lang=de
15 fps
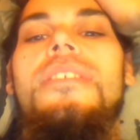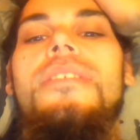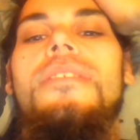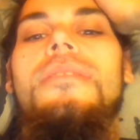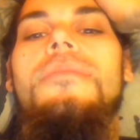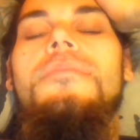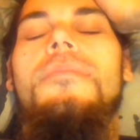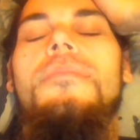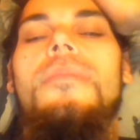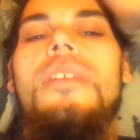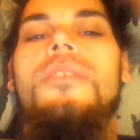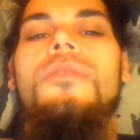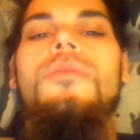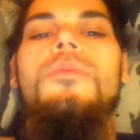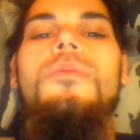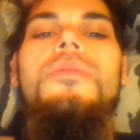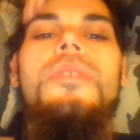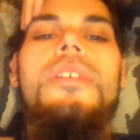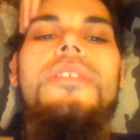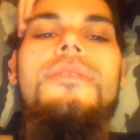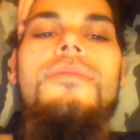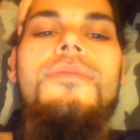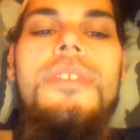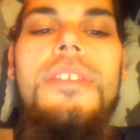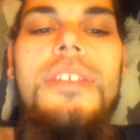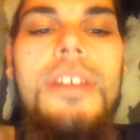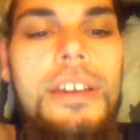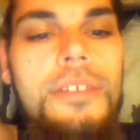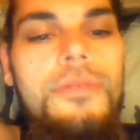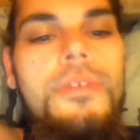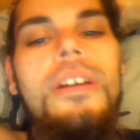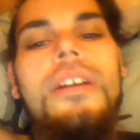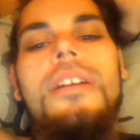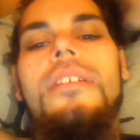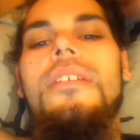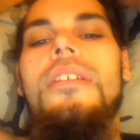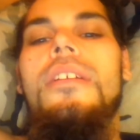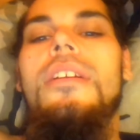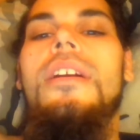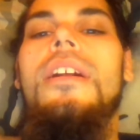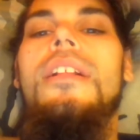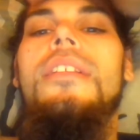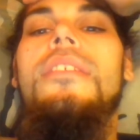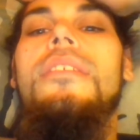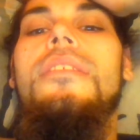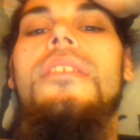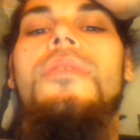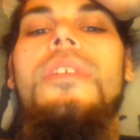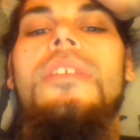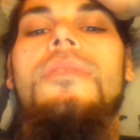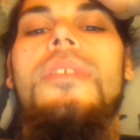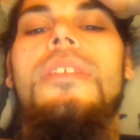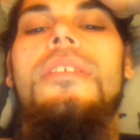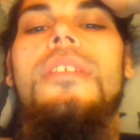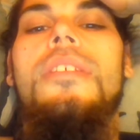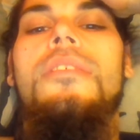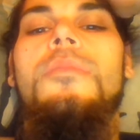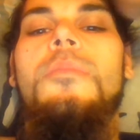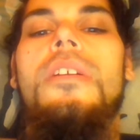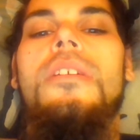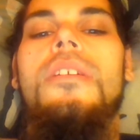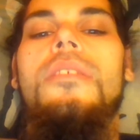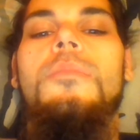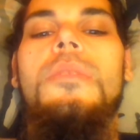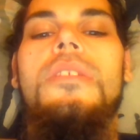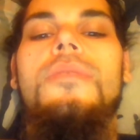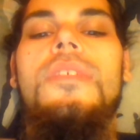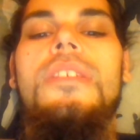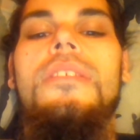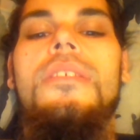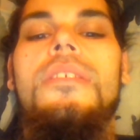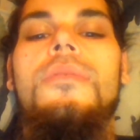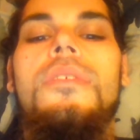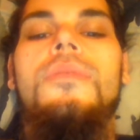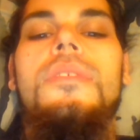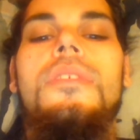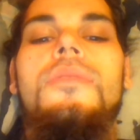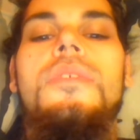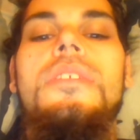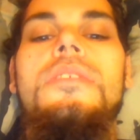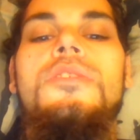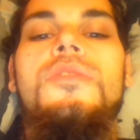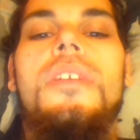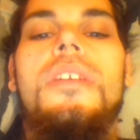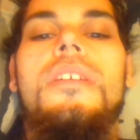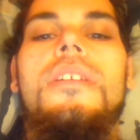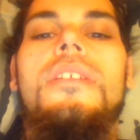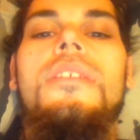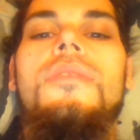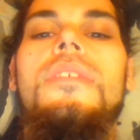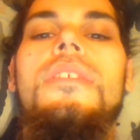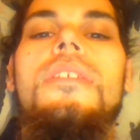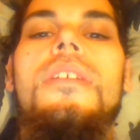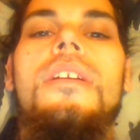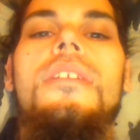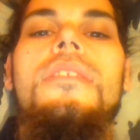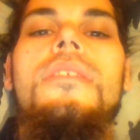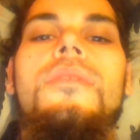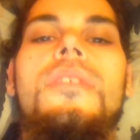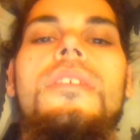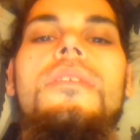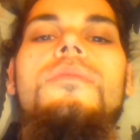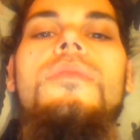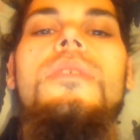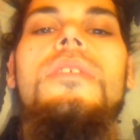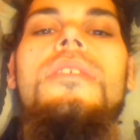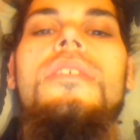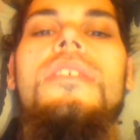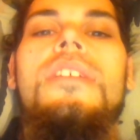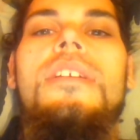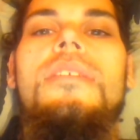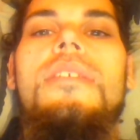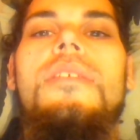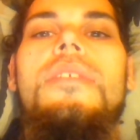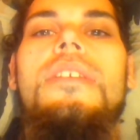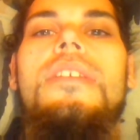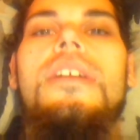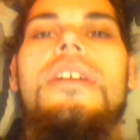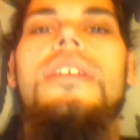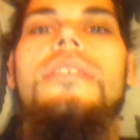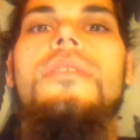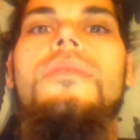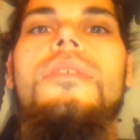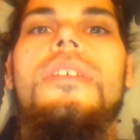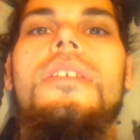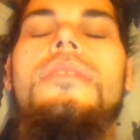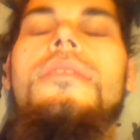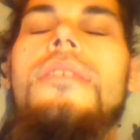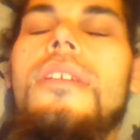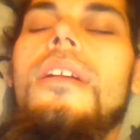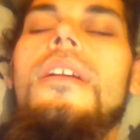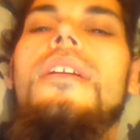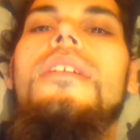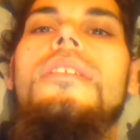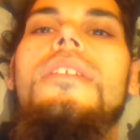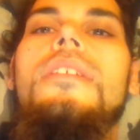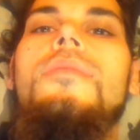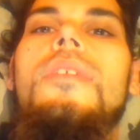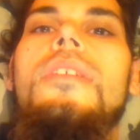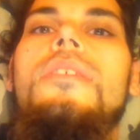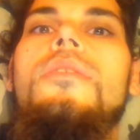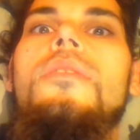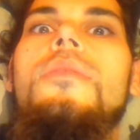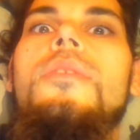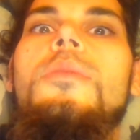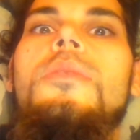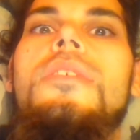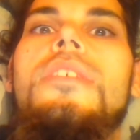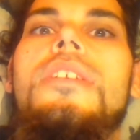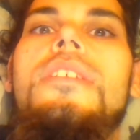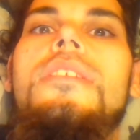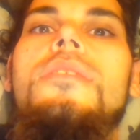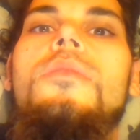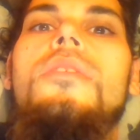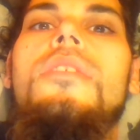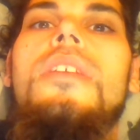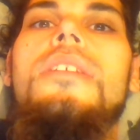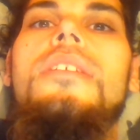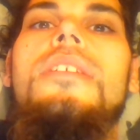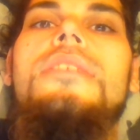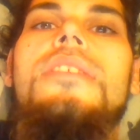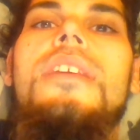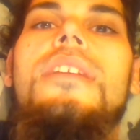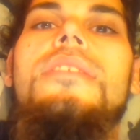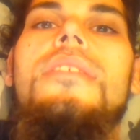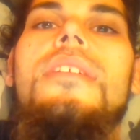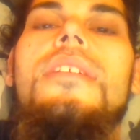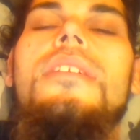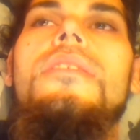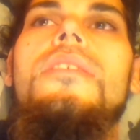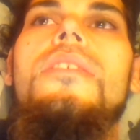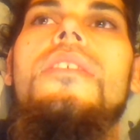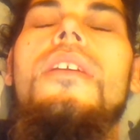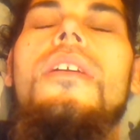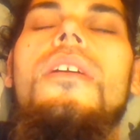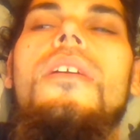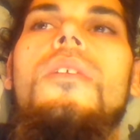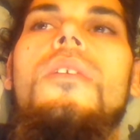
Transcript: finde ich einfacher als das Saftfasten, was ich jetzt mache. Also mit dem wenig Säften, das finde ich viel schwieriger, als wenn ich gar keinen Saft trinken würde. Aber wenn ich gar keinen Saft trinke, dann weiß ich sowieso, ich kriege sozusagen nichts Externes und ähm,